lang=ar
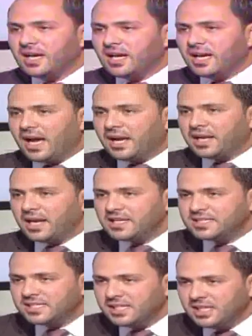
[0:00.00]
آه،
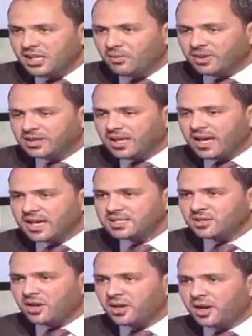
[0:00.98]
الرئيسية واتخاذ
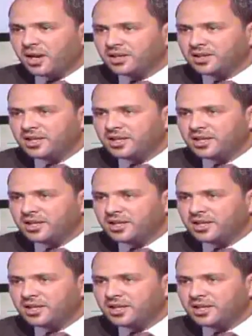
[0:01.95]
القرارات